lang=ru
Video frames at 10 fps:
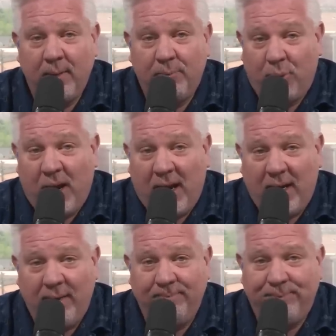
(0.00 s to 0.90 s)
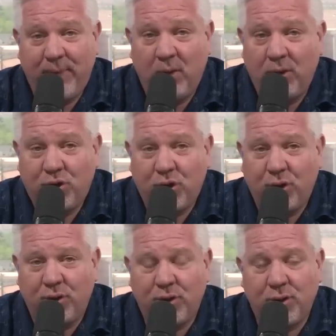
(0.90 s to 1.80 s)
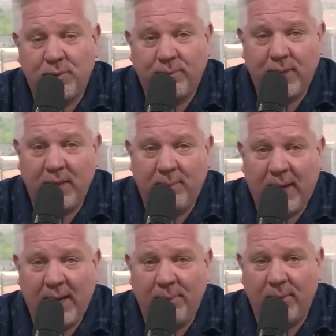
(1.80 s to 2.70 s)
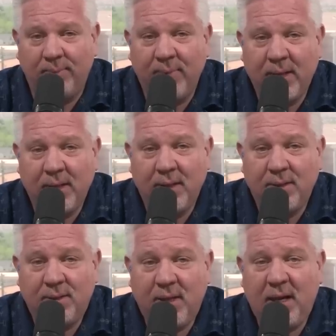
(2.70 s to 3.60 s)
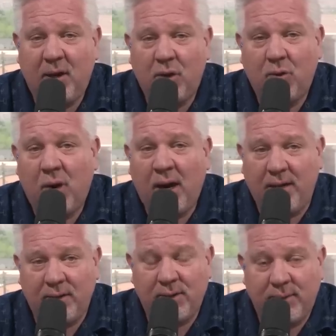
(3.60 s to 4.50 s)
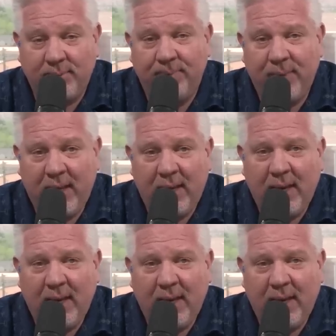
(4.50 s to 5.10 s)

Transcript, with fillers: Молитесь, ходите в церковь, читайте Библию, ищите Христа.